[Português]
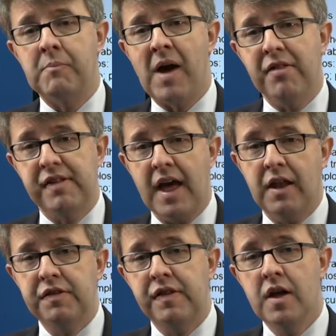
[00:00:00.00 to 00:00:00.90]
mas
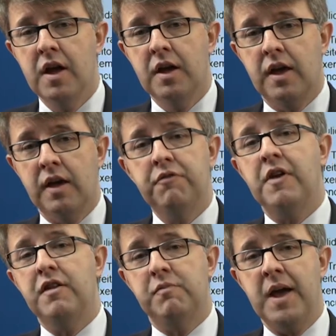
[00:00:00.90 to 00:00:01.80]
elas que
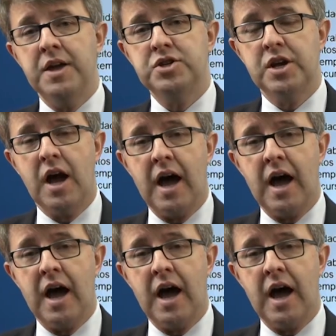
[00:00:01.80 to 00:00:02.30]
infelizmente